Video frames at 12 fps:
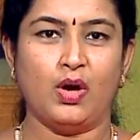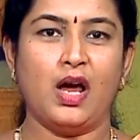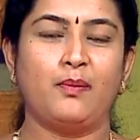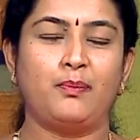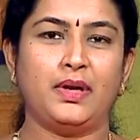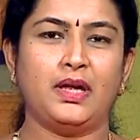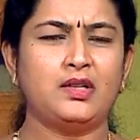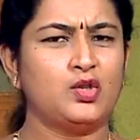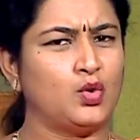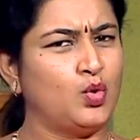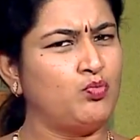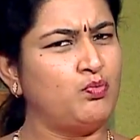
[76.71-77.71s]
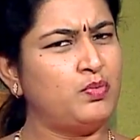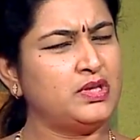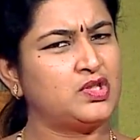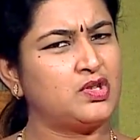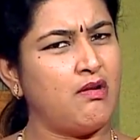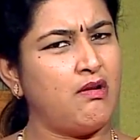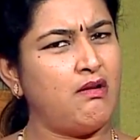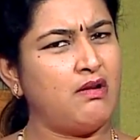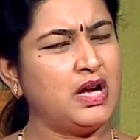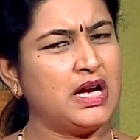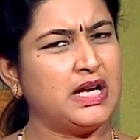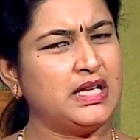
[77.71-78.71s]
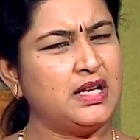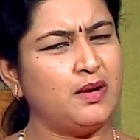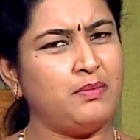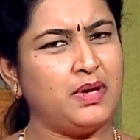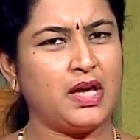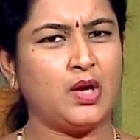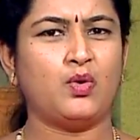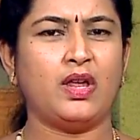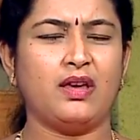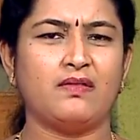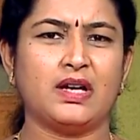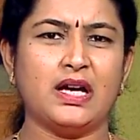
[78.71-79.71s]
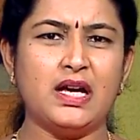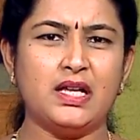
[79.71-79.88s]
அப்படின்னு ரொம்ப ஸ்ட்ராங்கான நம்பிக்கை உடையவங்க